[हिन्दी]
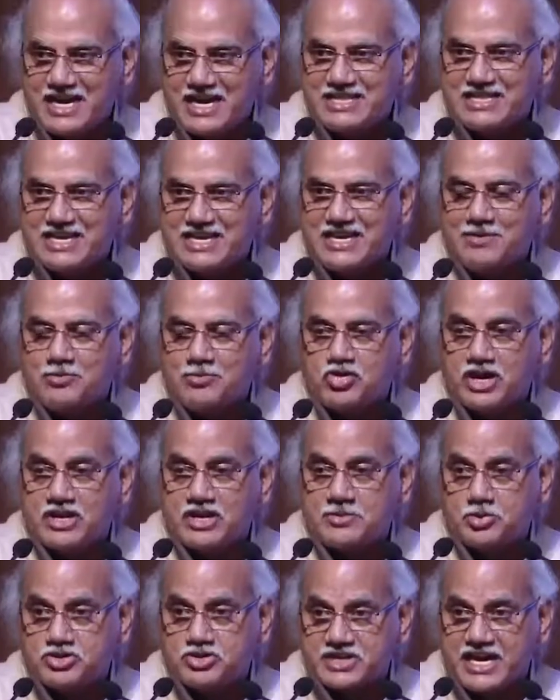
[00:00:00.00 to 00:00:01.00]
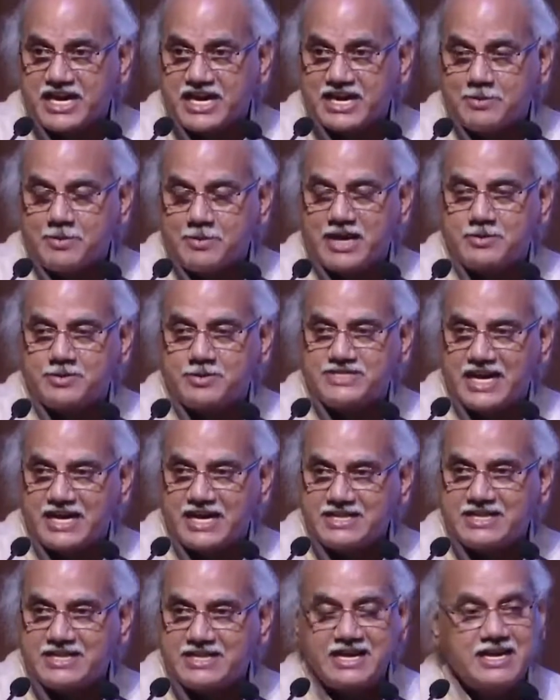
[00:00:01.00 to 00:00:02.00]
जानते हैं बुकर पुरस्कार के बारे में
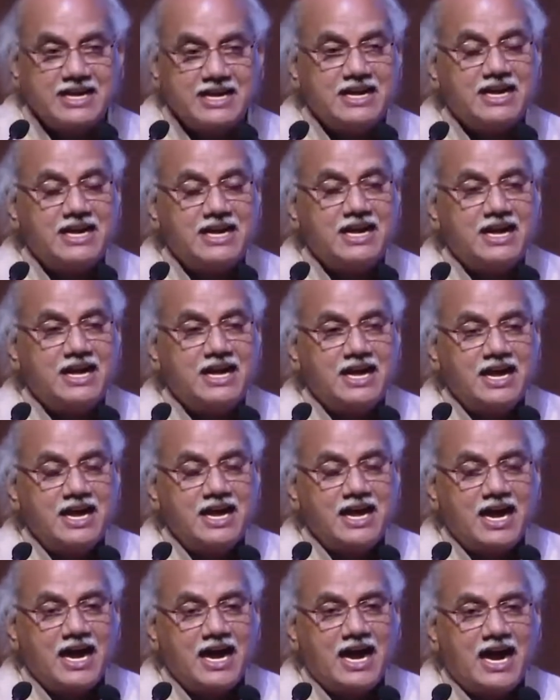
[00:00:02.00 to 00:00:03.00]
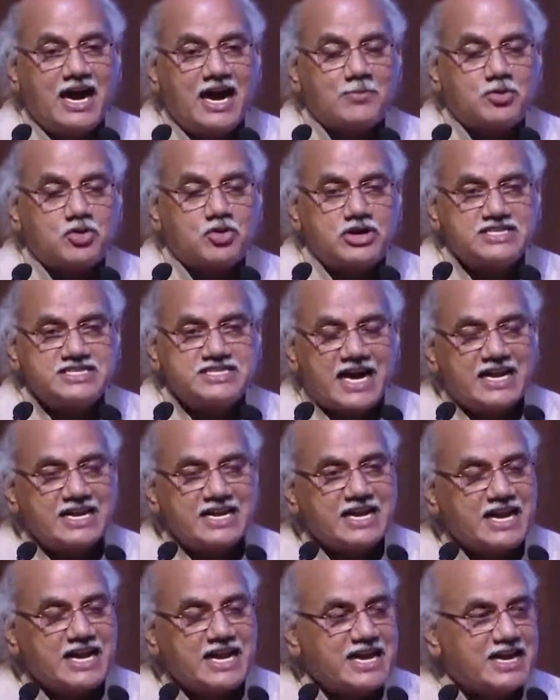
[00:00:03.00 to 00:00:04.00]
जानते हैं आपको ये
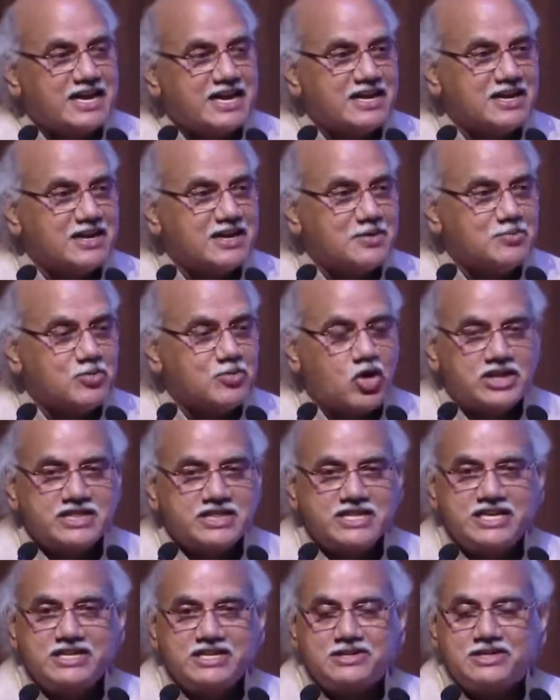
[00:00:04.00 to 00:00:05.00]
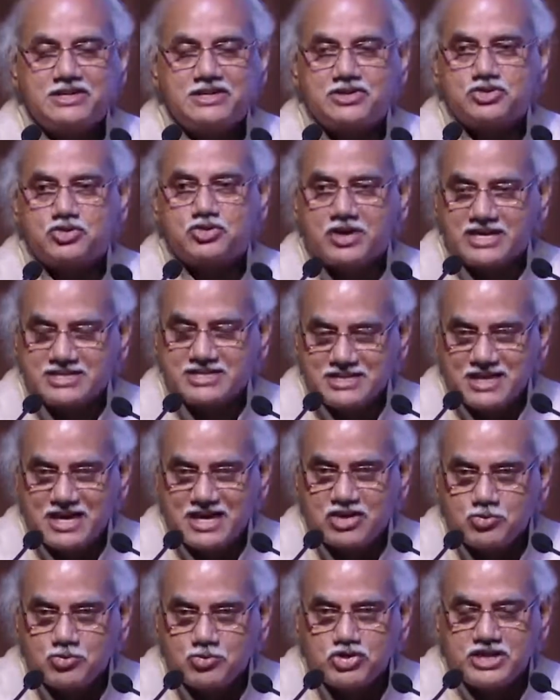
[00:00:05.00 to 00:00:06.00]
जान के बहुत ही सुखद
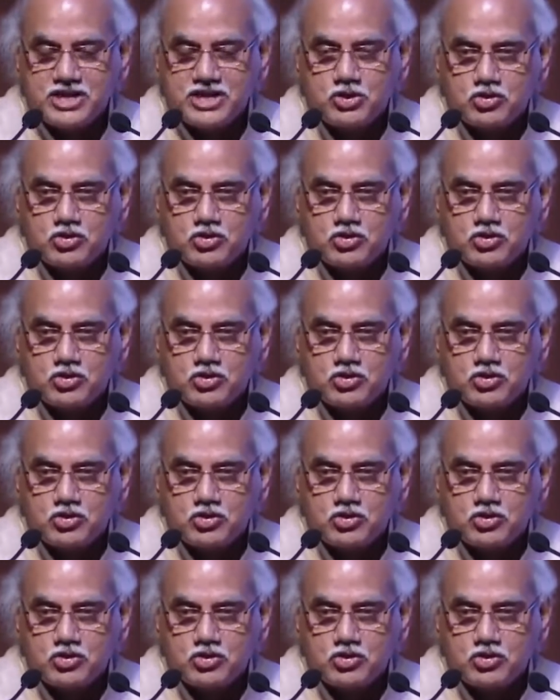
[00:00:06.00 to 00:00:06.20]
अनुभूति